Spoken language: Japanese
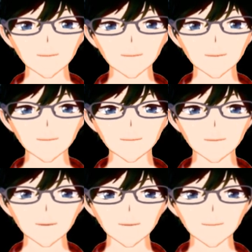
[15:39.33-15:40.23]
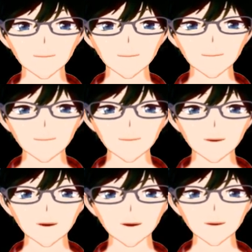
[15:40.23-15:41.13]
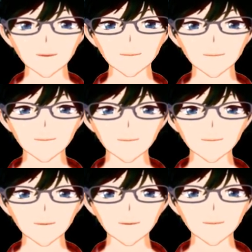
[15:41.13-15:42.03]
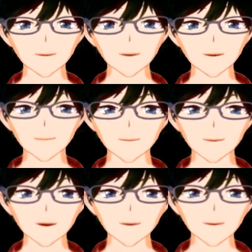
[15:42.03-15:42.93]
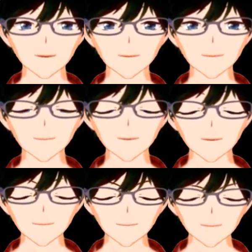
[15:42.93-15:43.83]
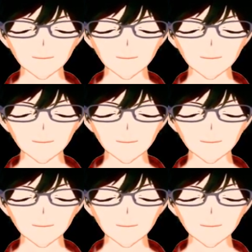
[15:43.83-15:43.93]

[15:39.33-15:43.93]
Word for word: で、封印もつくというところで、スキル1はかなり強力に作られてい